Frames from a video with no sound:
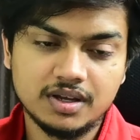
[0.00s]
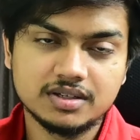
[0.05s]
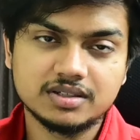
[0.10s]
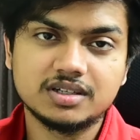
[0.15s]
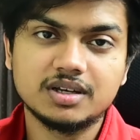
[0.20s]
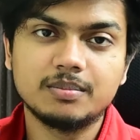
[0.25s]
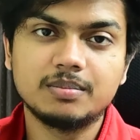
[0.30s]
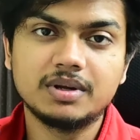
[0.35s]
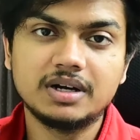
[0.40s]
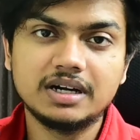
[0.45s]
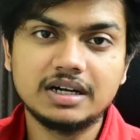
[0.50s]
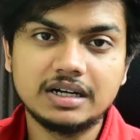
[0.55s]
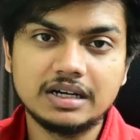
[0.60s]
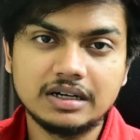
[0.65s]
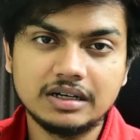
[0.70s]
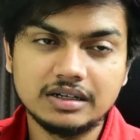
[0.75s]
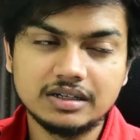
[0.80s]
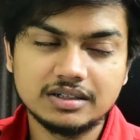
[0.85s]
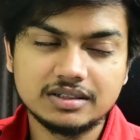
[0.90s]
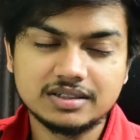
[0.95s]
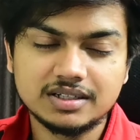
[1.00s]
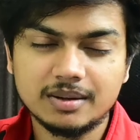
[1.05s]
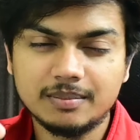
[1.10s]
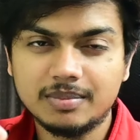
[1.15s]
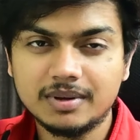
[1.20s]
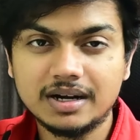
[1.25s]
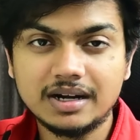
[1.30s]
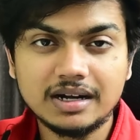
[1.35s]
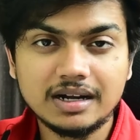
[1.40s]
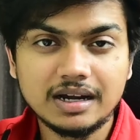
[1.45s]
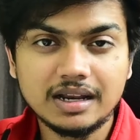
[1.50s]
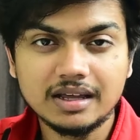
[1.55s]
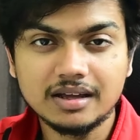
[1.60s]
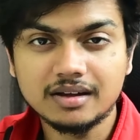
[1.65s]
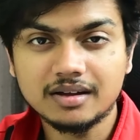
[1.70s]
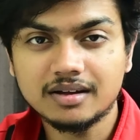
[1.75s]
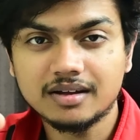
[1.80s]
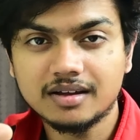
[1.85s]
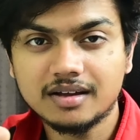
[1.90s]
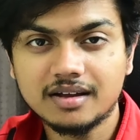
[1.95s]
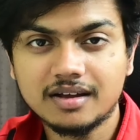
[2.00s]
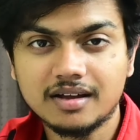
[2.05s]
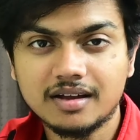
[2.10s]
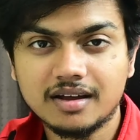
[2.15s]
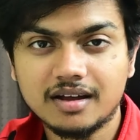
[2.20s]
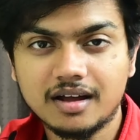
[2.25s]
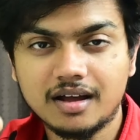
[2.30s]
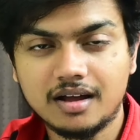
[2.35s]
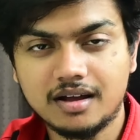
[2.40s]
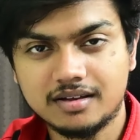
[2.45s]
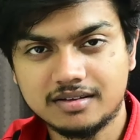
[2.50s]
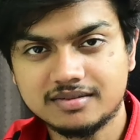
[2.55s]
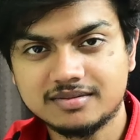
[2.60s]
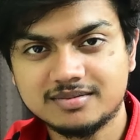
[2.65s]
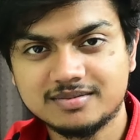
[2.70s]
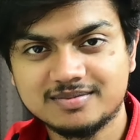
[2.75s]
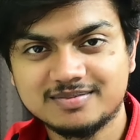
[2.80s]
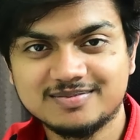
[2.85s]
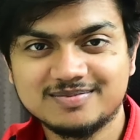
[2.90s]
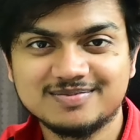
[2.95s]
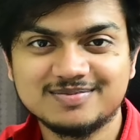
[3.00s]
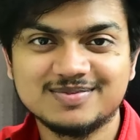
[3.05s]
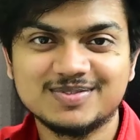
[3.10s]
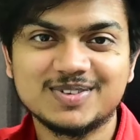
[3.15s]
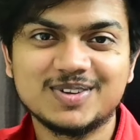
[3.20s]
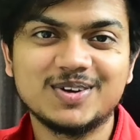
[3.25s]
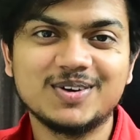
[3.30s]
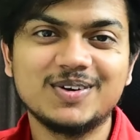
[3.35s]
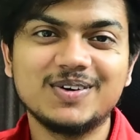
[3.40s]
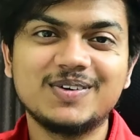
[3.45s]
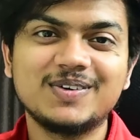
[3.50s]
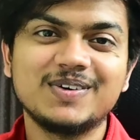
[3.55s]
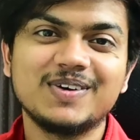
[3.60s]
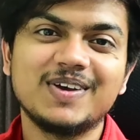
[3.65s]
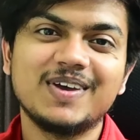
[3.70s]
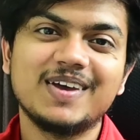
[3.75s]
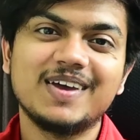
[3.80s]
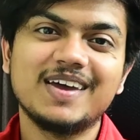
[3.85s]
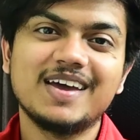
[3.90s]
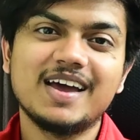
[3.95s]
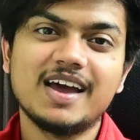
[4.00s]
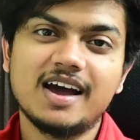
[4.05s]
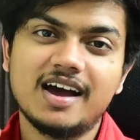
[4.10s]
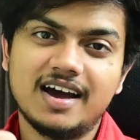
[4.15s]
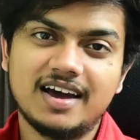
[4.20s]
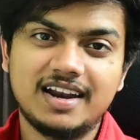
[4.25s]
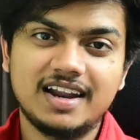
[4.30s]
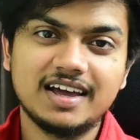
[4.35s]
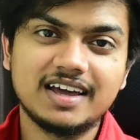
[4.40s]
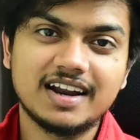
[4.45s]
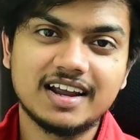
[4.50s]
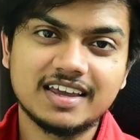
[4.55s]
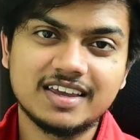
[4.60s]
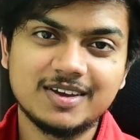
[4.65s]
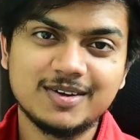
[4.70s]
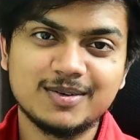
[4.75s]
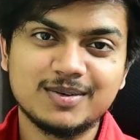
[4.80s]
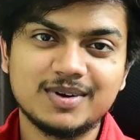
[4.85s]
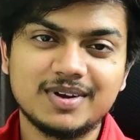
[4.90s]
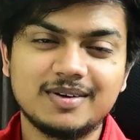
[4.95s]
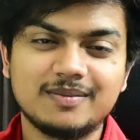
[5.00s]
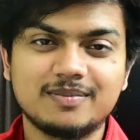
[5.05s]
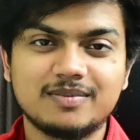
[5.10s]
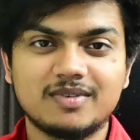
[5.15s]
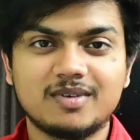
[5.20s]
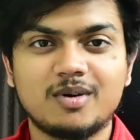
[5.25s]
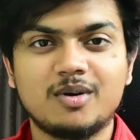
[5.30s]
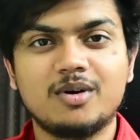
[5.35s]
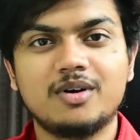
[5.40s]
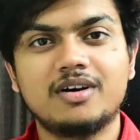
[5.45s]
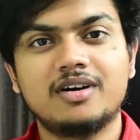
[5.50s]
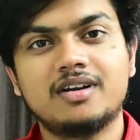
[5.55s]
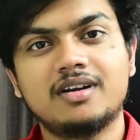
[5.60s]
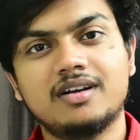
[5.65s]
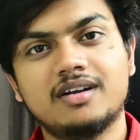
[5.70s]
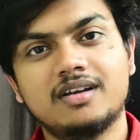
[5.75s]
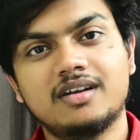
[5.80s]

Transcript: सेपरेट सेपरेट हाँ तो अलग रखी उन्हें और